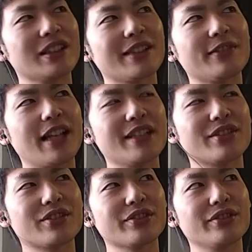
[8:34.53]
多分来
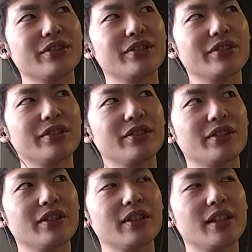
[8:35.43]
週の、
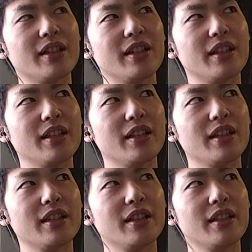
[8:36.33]

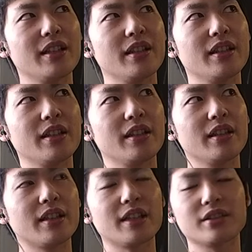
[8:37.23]
えー、
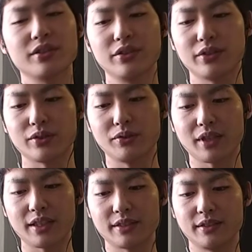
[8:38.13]
月曜に公
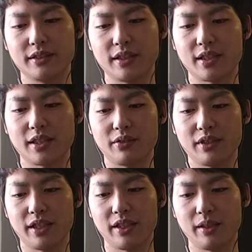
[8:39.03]
開するって言ってたの
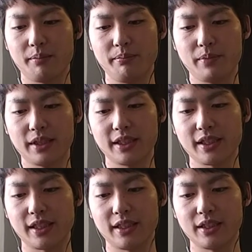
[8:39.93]
で、まあ、出
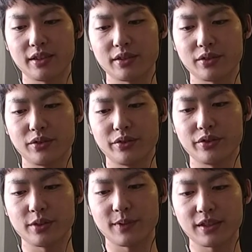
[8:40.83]
たらリンク共
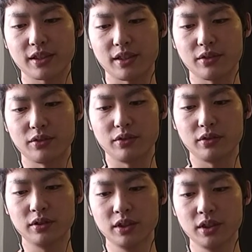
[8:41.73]
有しますけど、